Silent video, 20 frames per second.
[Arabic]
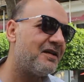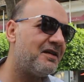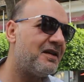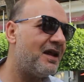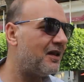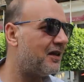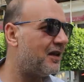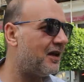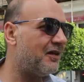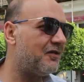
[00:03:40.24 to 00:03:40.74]

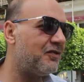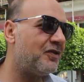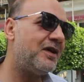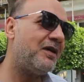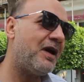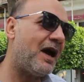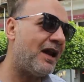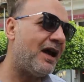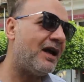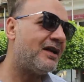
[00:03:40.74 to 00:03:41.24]
لا ده
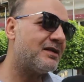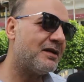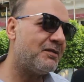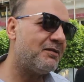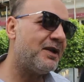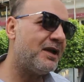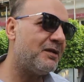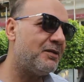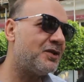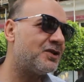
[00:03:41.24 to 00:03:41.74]
في على
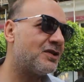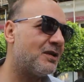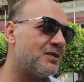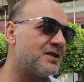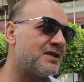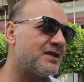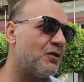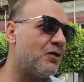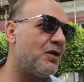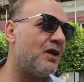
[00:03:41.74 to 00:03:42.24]
حسب اللي بيشرب
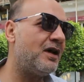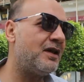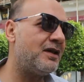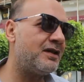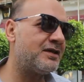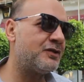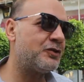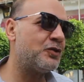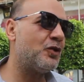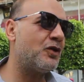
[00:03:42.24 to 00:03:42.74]

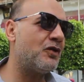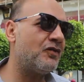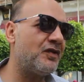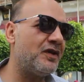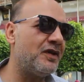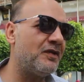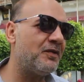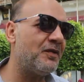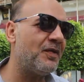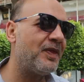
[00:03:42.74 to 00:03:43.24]
الذوق
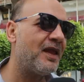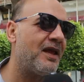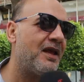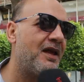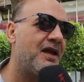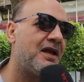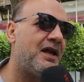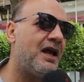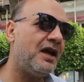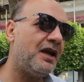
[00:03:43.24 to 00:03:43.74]
في
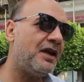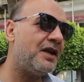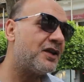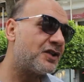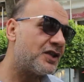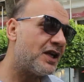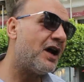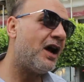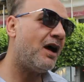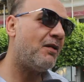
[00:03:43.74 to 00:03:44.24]
لا احنا
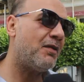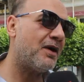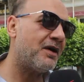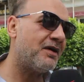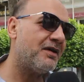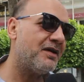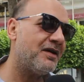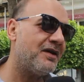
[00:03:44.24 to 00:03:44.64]
شاي احمر